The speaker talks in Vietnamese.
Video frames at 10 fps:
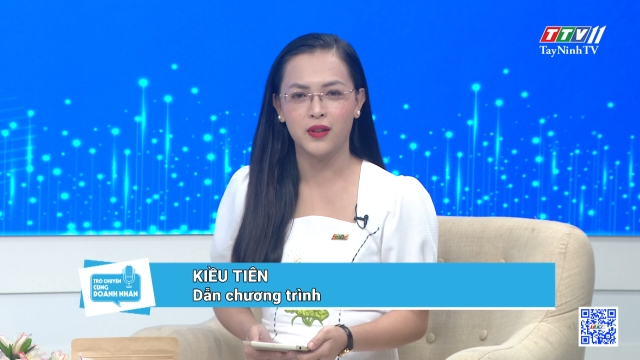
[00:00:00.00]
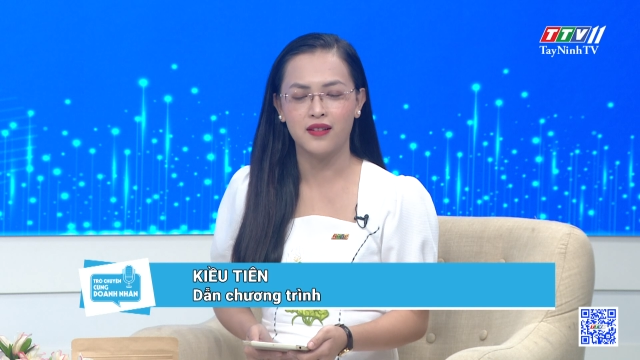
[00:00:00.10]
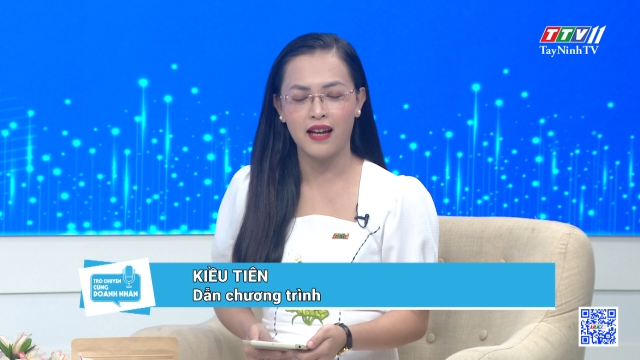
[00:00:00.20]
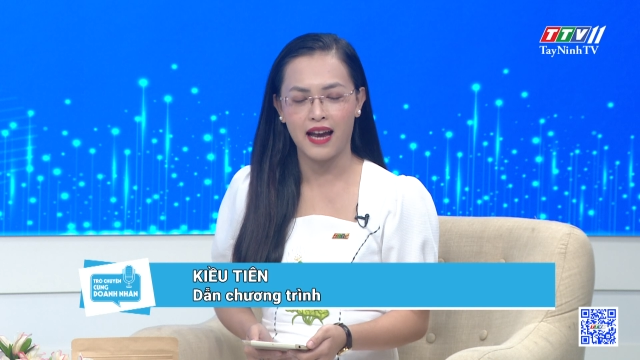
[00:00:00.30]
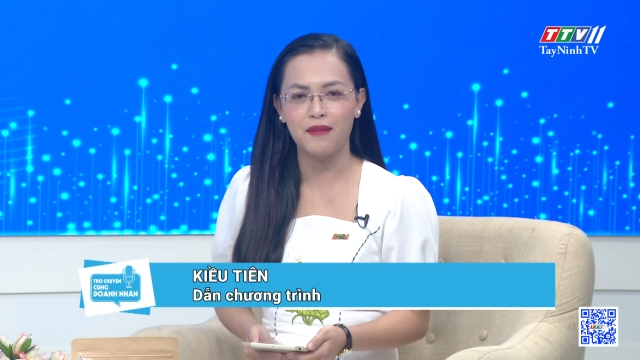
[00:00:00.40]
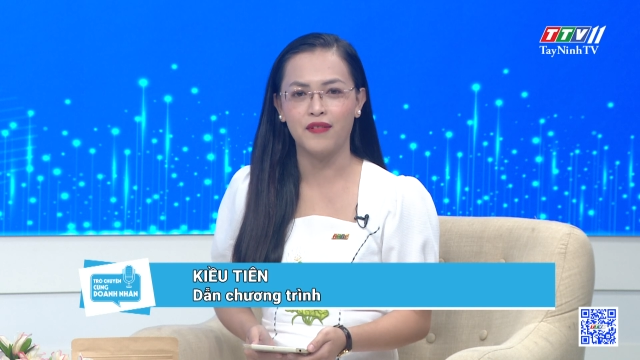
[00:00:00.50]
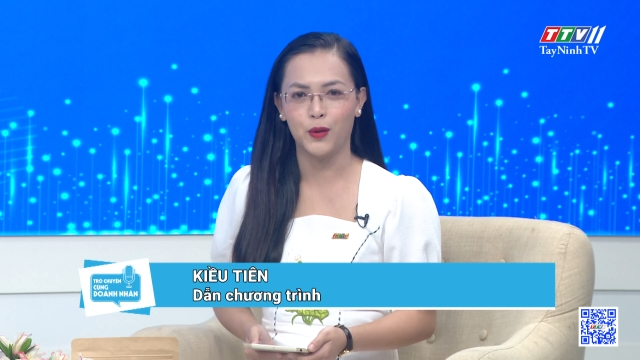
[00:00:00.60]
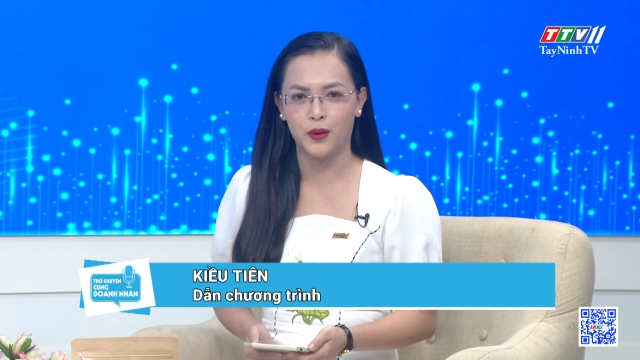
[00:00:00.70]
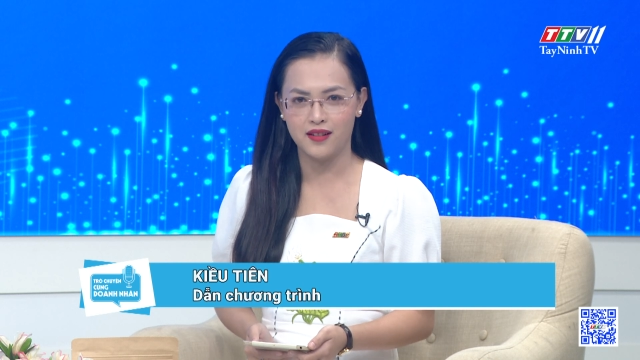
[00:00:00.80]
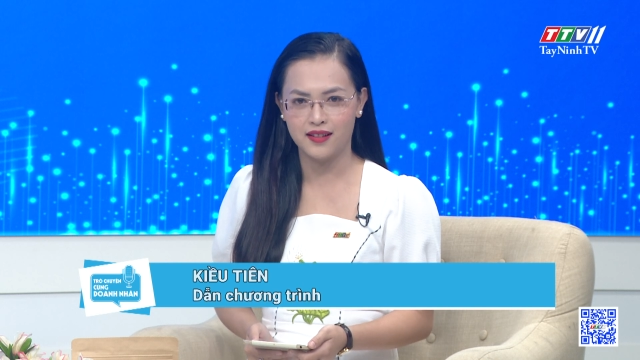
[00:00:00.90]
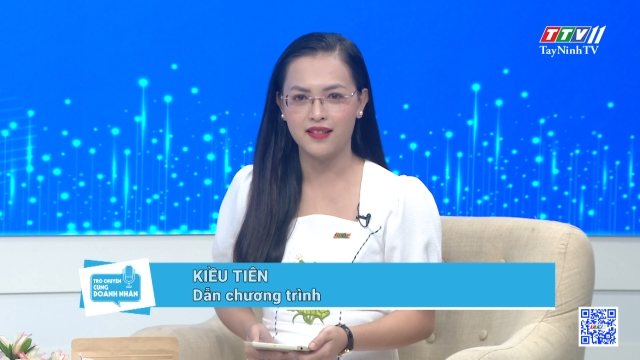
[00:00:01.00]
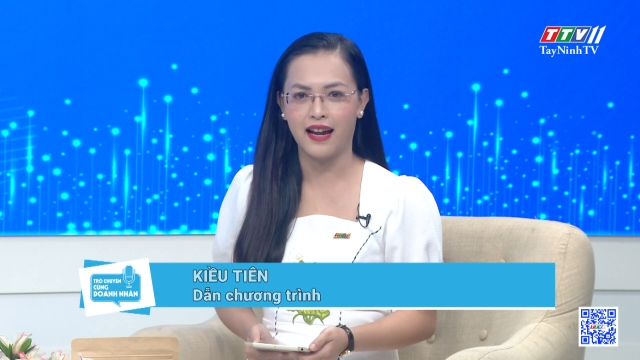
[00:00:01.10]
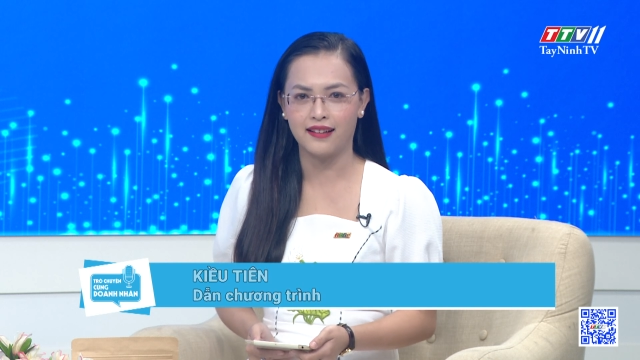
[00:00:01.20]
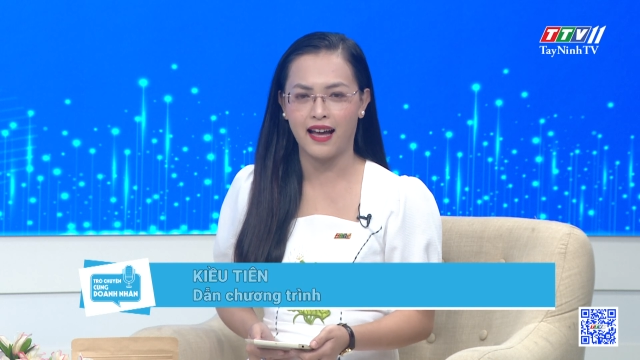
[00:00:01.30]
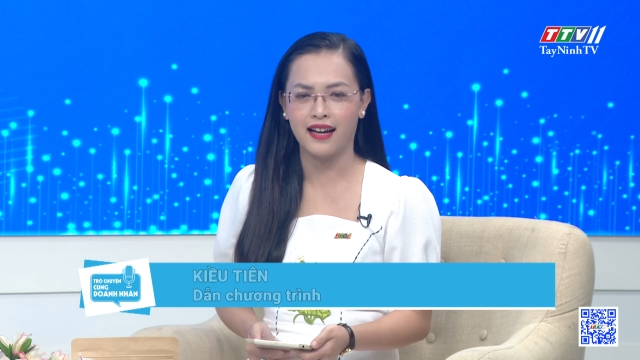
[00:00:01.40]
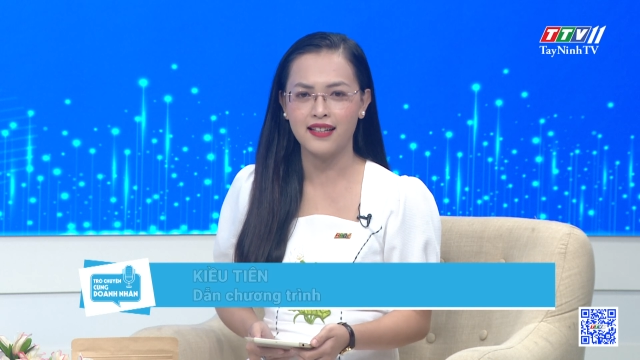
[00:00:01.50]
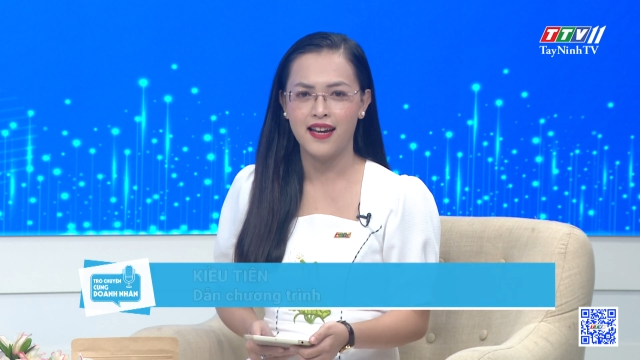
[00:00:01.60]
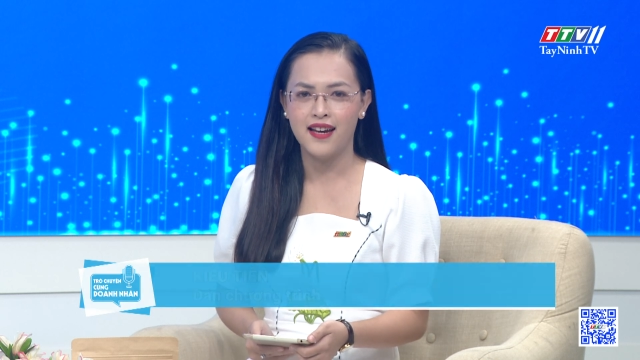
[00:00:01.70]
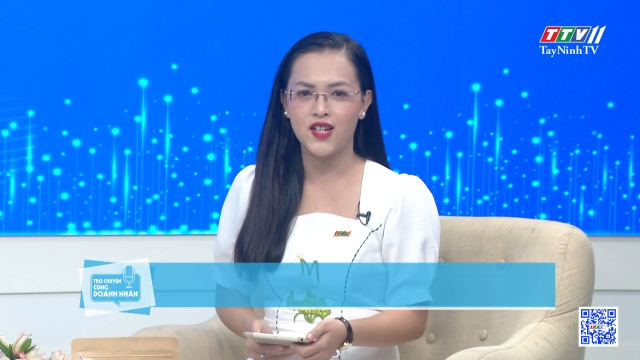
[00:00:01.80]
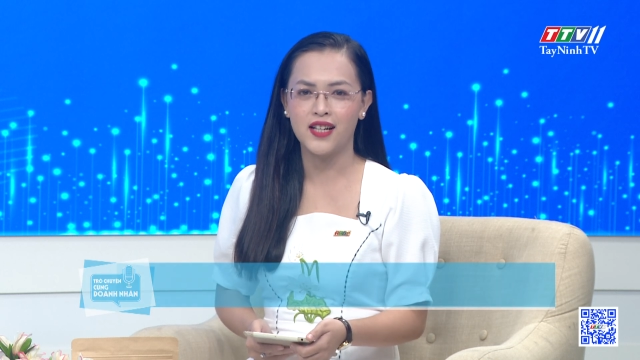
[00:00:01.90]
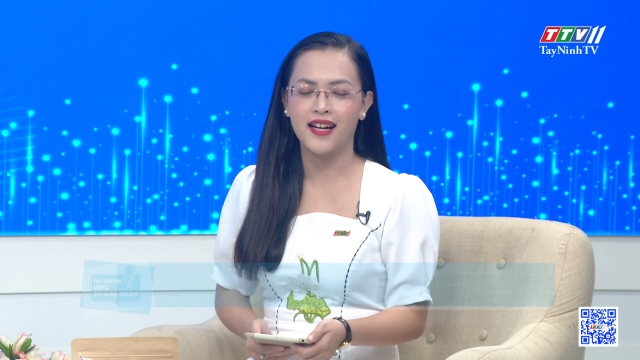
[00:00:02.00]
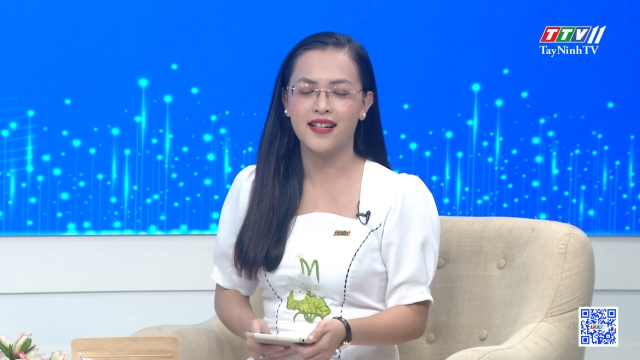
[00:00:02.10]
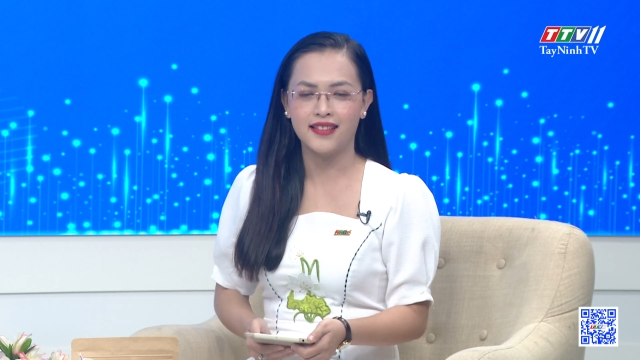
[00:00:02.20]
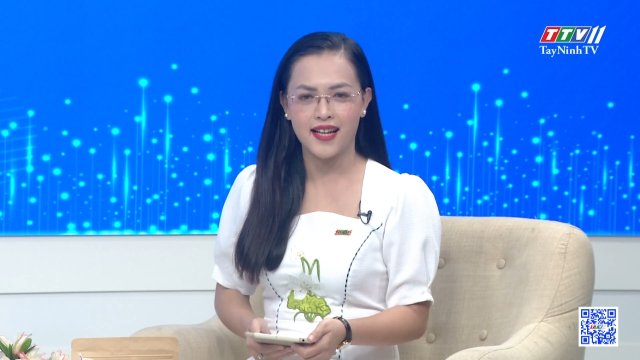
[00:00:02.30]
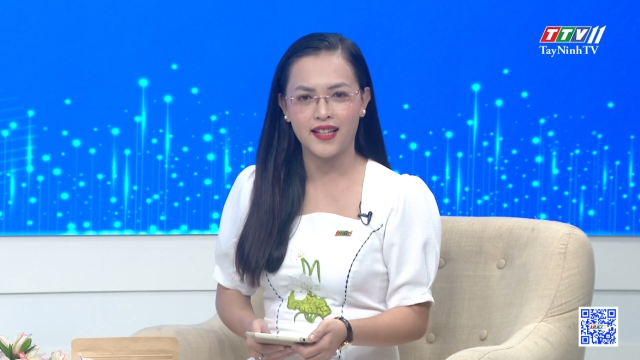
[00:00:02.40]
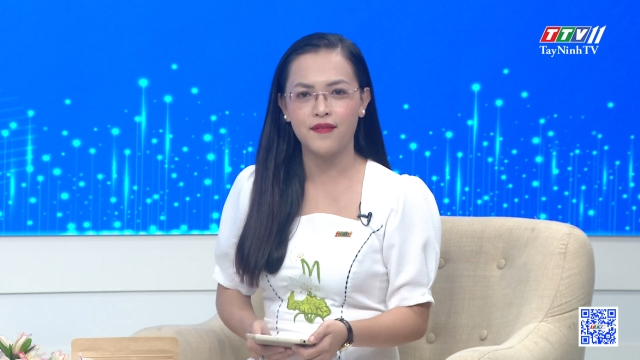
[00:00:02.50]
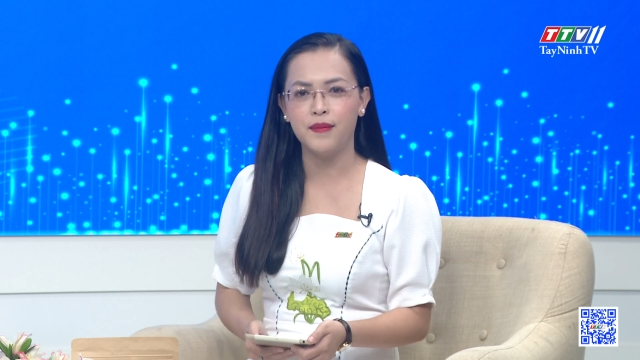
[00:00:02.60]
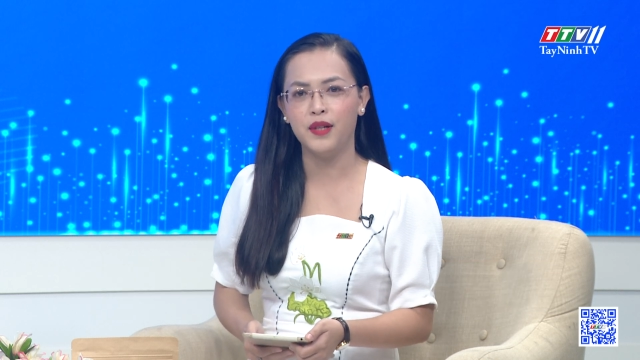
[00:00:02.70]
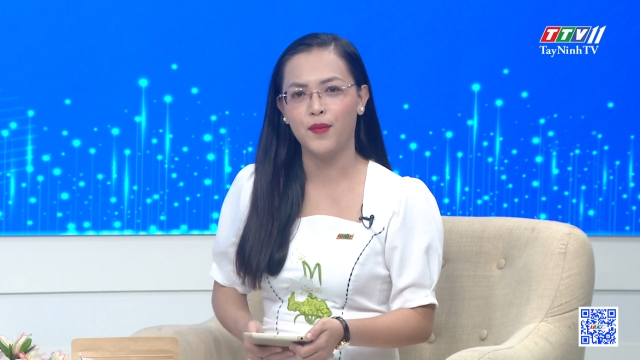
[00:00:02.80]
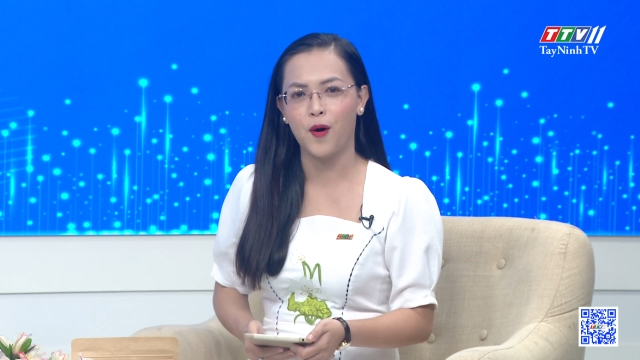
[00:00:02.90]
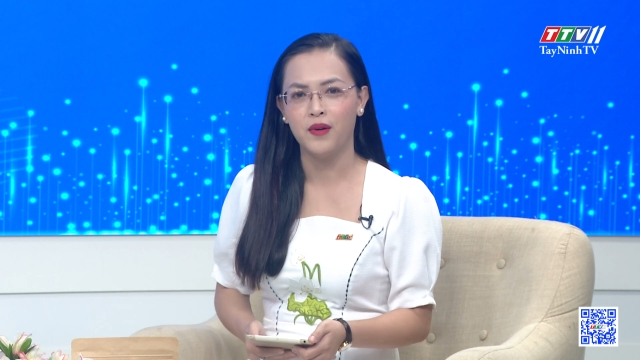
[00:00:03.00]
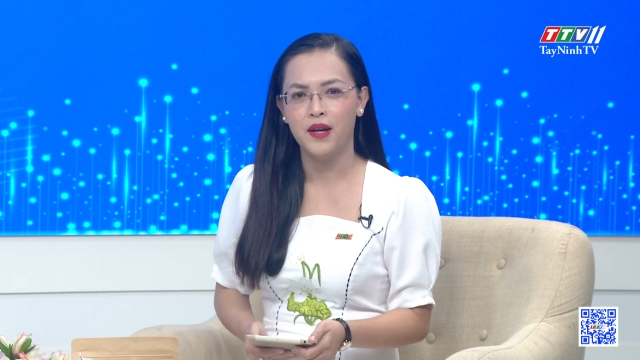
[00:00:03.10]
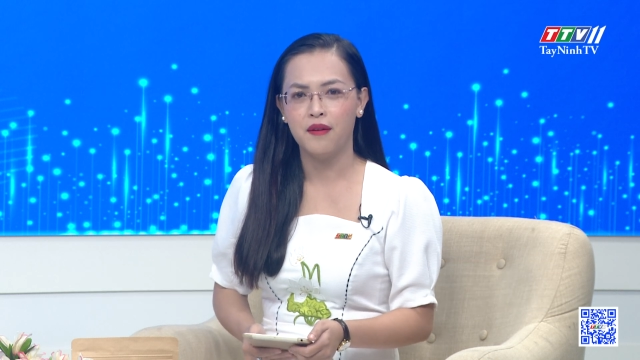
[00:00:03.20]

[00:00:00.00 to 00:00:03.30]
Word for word: tuần thứ hai và tuần thứ tư hàng tháng trên kênh TTV11